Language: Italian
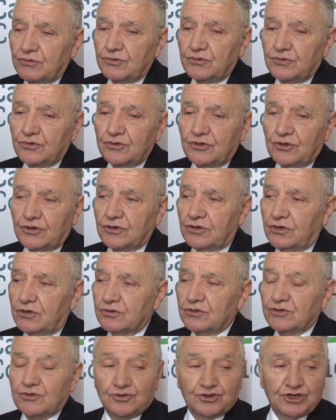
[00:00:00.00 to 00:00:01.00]
di un ritorno
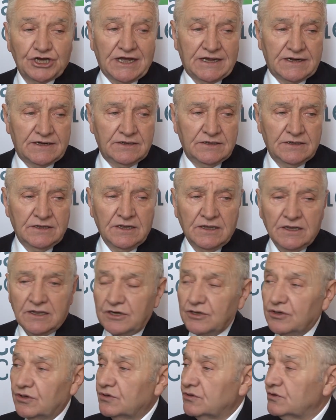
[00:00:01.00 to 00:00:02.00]
sociale, il
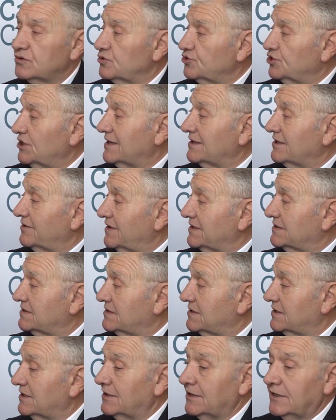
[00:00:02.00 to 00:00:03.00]
ritorno sociale deve
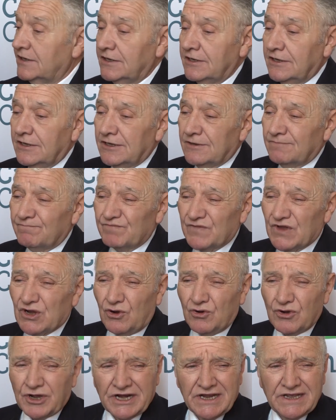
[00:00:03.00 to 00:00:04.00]
essere
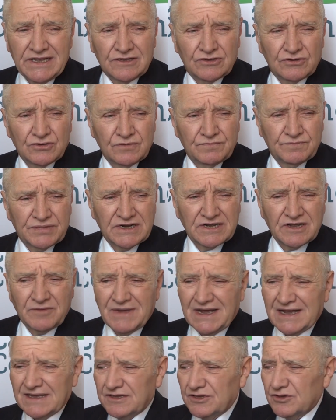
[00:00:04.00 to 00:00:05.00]
concreto,
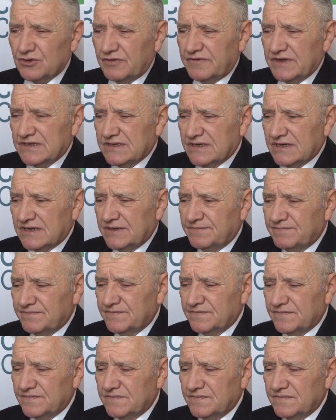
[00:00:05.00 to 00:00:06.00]
pragmatico, deve essere
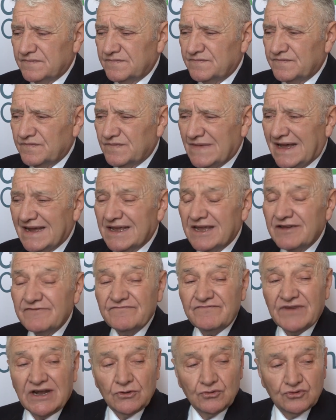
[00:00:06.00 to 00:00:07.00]
mh, anche
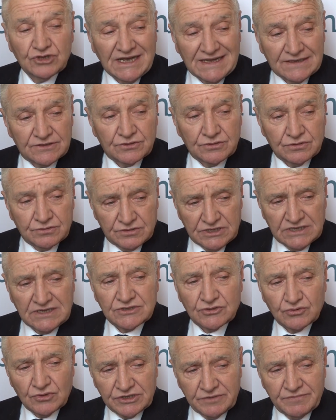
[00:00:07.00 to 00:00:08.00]
valutato nella
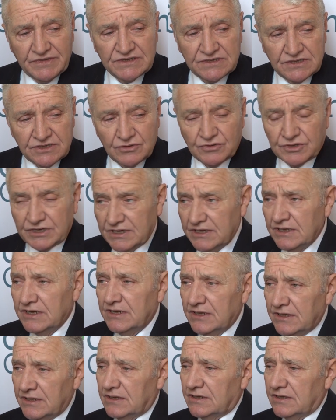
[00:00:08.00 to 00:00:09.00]
sua dimensione
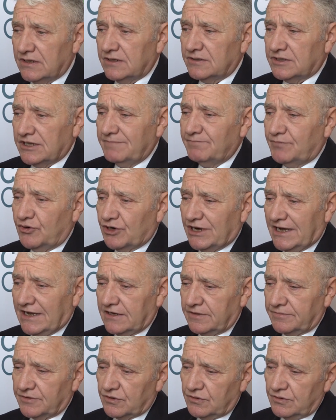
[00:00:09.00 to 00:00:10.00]
eh,
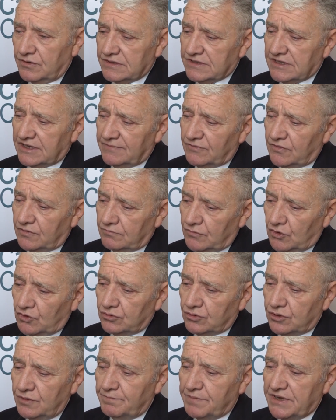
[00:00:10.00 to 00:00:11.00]
temporale, perché noi saremo
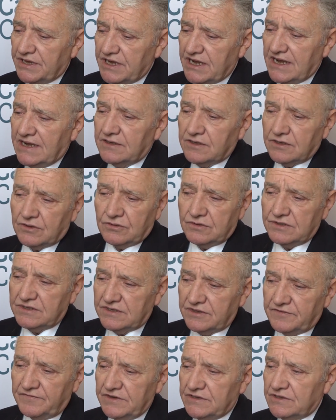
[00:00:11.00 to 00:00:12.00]
molto impegnati con il
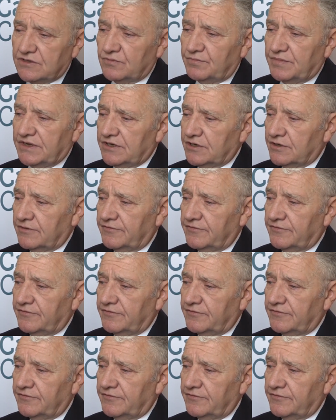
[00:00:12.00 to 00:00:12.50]
servizio beni